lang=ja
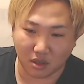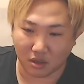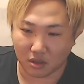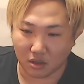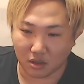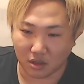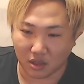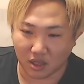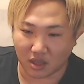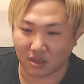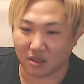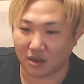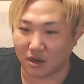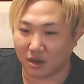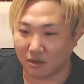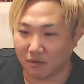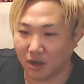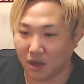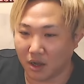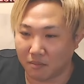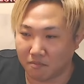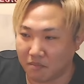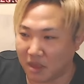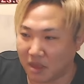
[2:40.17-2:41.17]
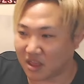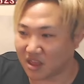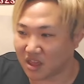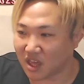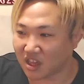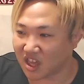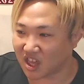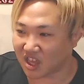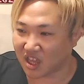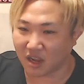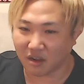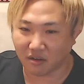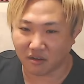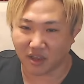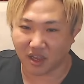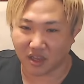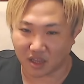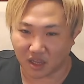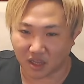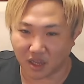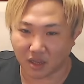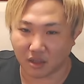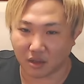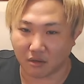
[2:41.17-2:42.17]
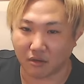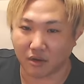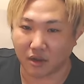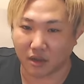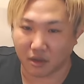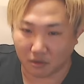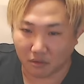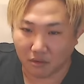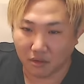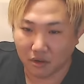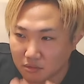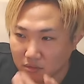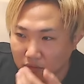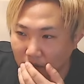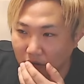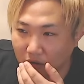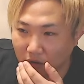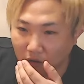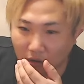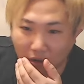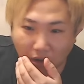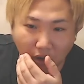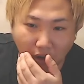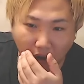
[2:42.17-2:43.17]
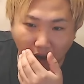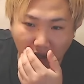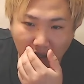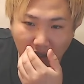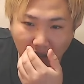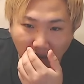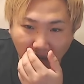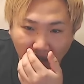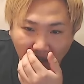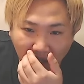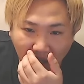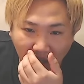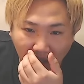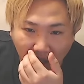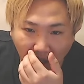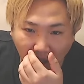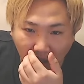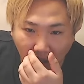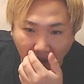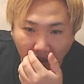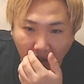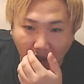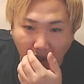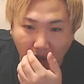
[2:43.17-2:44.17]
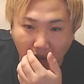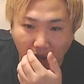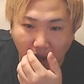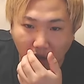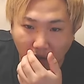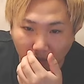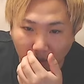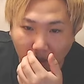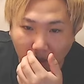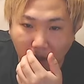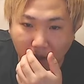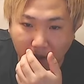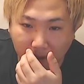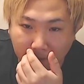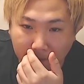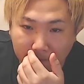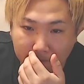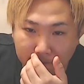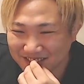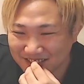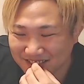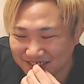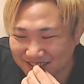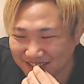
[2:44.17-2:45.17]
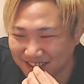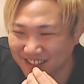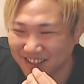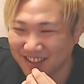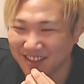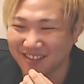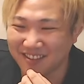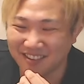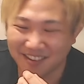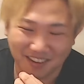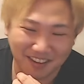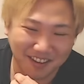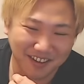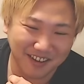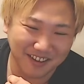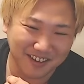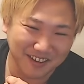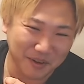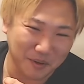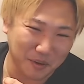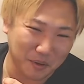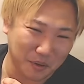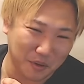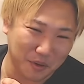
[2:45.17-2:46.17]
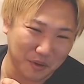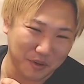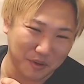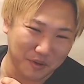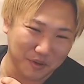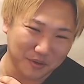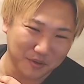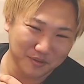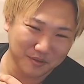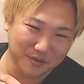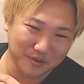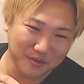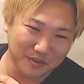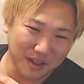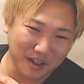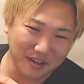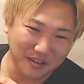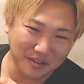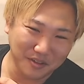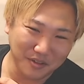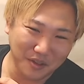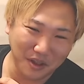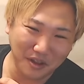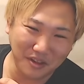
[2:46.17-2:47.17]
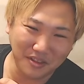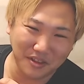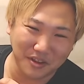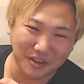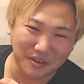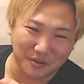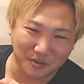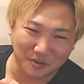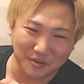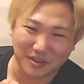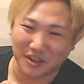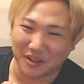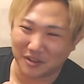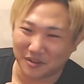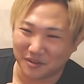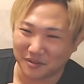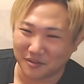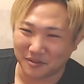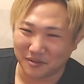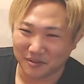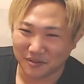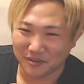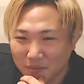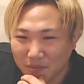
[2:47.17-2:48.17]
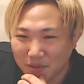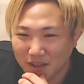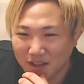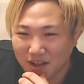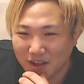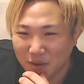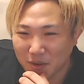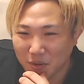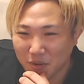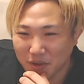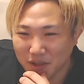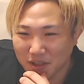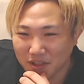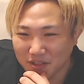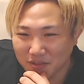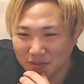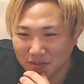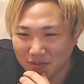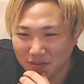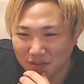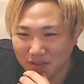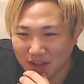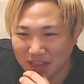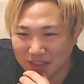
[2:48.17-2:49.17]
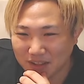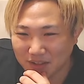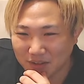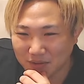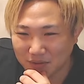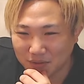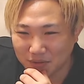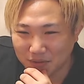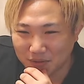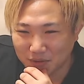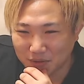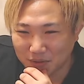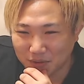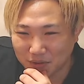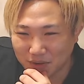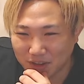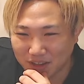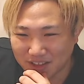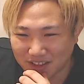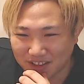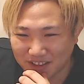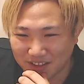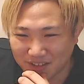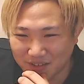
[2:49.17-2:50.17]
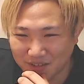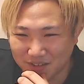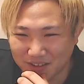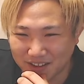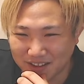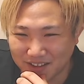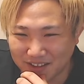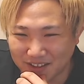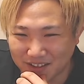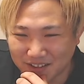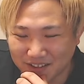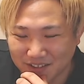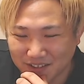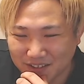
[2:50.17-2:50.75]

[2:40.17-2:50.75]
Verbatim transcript: やつらはめっちゃ自宅やんってなってるわけよ。だからあの話って何だったのみたいななってるから、なんかなんなのっていう。ペガコ編の後のこれってどうなんや、